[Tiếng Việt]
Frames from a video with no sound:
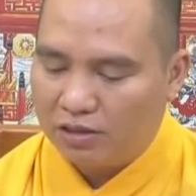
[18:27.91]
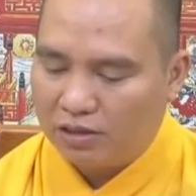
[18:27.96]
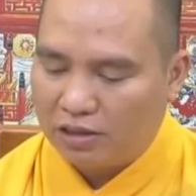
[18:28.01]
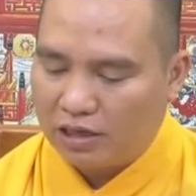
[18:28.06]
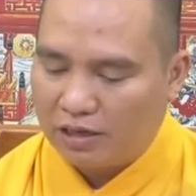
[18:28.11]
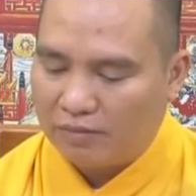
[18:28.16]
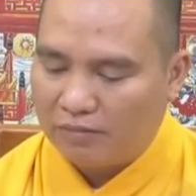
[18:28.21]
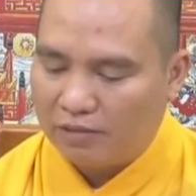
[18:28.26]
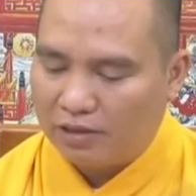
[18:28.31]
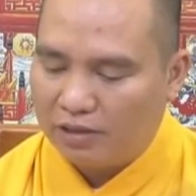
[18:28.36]

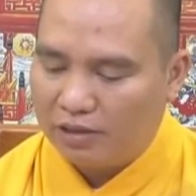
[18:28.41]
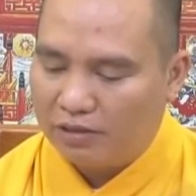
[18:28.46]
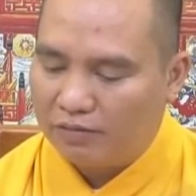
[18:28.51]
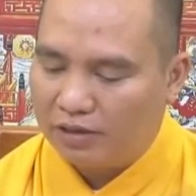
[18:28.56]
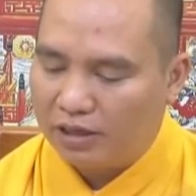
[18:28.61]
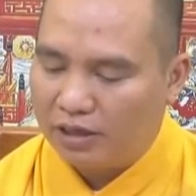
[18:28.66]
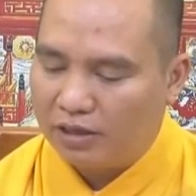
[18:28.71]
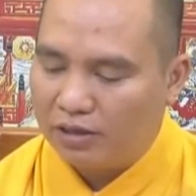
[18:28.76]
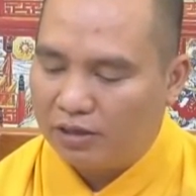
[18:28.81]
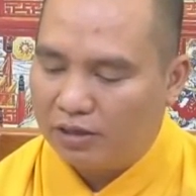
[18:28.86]
lại bị như
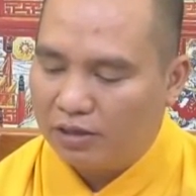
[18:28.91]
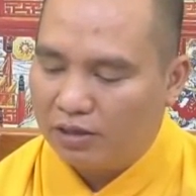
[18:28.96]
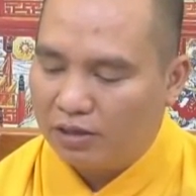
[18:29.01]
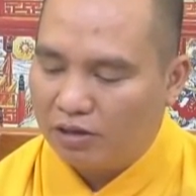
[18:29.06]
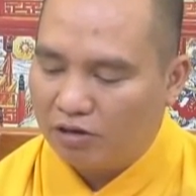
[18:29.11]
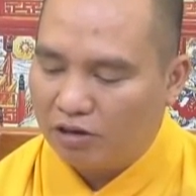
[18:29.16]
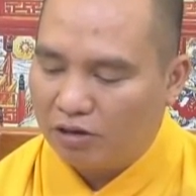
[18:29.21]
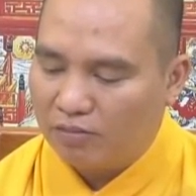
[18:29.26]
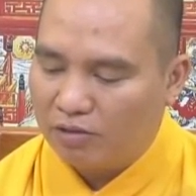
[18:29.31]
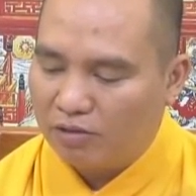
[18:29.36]
vậy
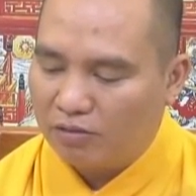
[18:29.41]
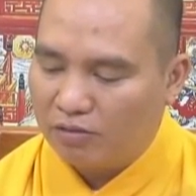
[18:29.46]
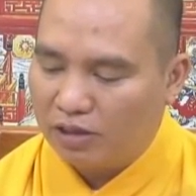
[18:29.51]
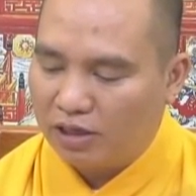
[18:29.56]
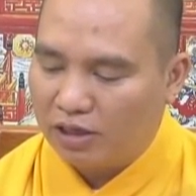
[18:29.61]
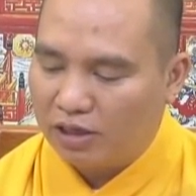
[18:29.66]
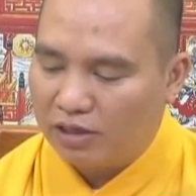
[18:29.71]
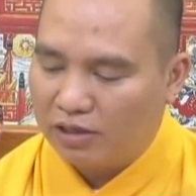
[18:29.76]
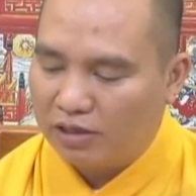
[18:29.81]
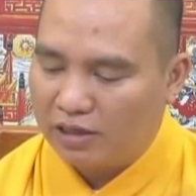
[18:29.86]
con mong
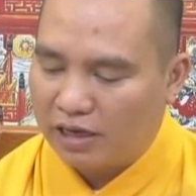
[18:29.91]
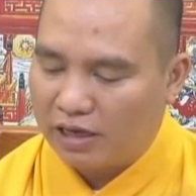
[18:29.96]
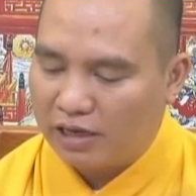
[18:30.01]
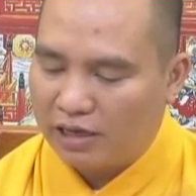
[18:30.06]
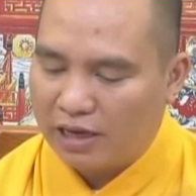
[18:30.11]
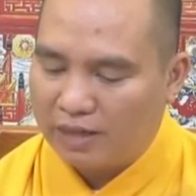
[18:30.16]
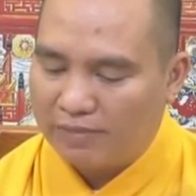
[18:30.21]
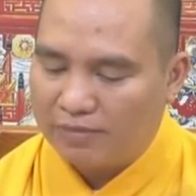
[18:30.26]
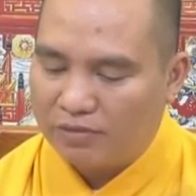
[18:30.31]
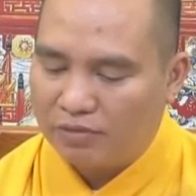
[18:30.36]
thầy giải
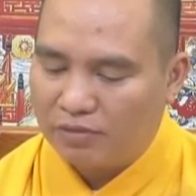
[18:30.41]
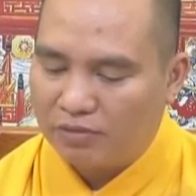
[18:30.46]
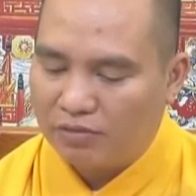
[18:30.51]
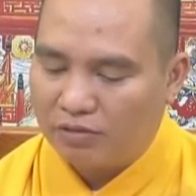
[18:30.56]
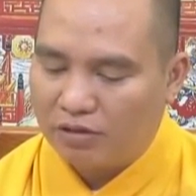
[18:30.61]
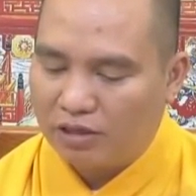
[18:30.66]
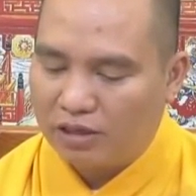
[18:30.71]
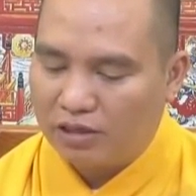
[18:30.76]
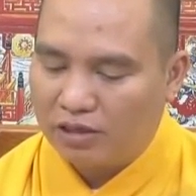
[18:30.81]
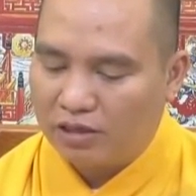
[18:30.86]
đáp giúp
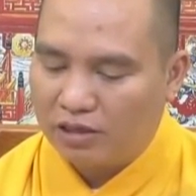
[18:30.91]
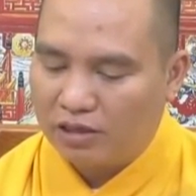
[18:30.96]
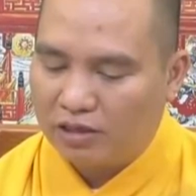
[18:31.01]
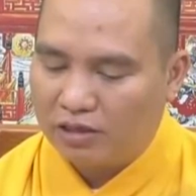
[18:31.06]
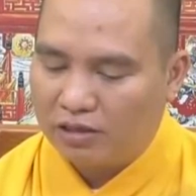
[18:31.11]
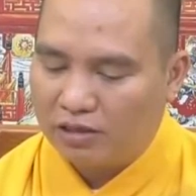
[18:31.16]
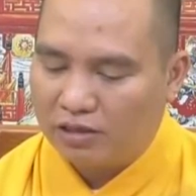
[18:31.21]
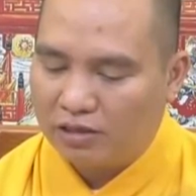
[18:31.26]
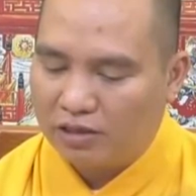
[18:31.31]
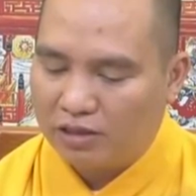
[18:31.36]
con
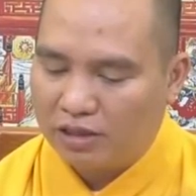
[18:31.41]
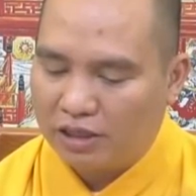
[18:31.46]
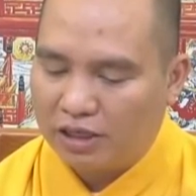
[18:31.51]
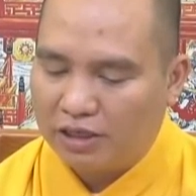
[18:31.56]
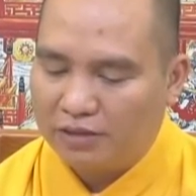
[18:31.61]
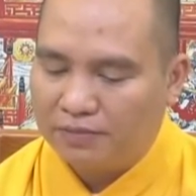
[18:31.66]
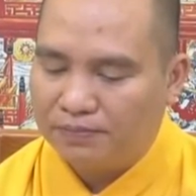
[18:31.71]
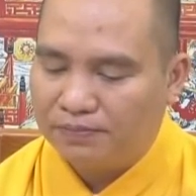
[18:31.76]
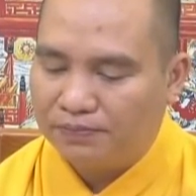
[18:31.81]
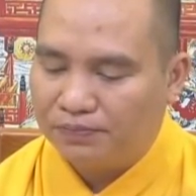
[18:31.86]
hiện tượng
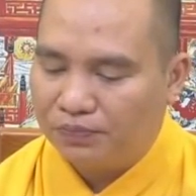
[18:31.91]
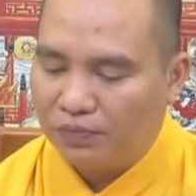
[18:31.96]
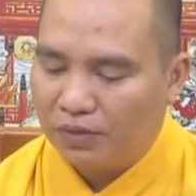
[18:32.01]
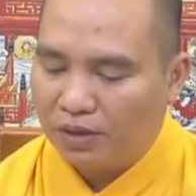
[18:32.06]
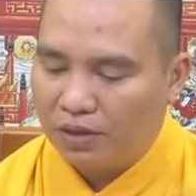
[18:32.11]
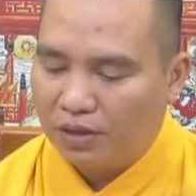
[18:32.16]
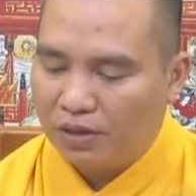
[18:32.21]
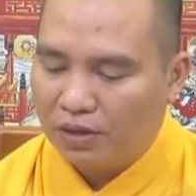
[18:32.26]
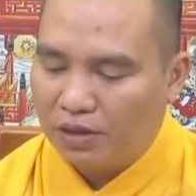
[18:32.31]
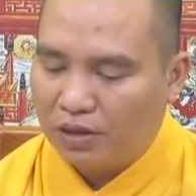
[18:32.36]
trên
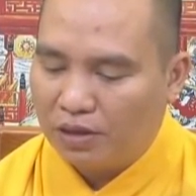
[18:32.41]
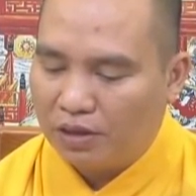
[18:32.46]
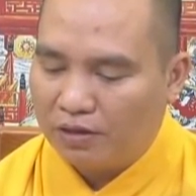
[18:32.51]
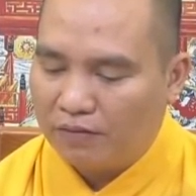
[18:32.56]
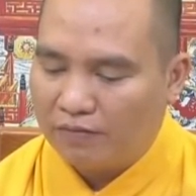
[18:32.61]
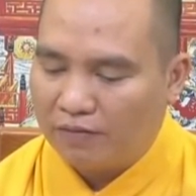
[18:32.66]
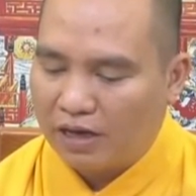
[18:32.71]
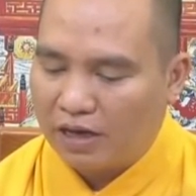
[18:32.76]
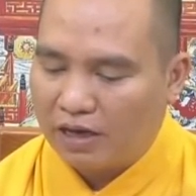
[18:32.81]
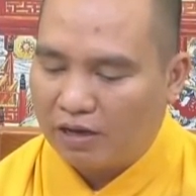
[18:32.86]

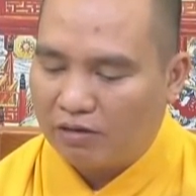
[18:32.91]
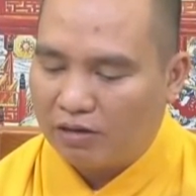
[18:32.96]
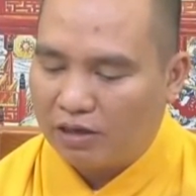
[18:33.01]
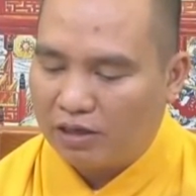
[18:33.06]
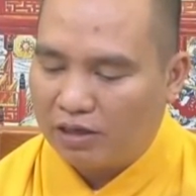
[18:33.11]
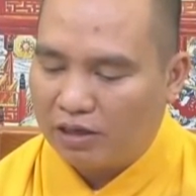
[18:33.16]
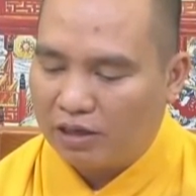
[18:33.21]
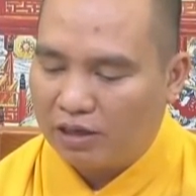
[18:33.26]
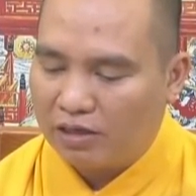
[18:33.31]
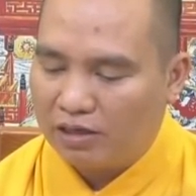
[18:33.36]
à, và
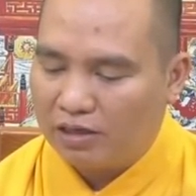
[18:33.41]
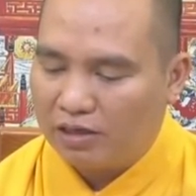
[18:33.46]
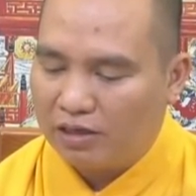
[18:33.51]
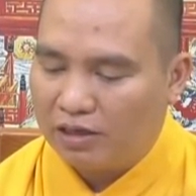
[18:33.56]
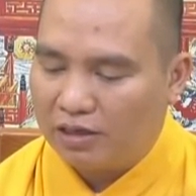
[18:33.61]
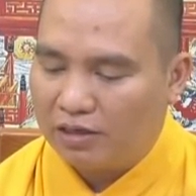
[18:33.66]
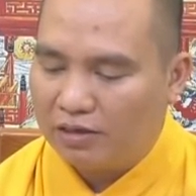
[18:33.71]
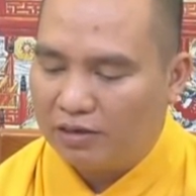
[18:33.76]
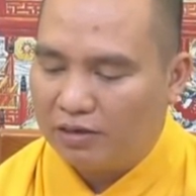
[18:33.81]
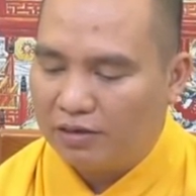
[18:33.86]
con cần
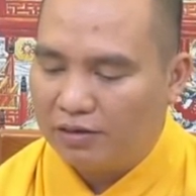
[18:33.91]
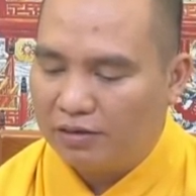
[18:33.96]
à,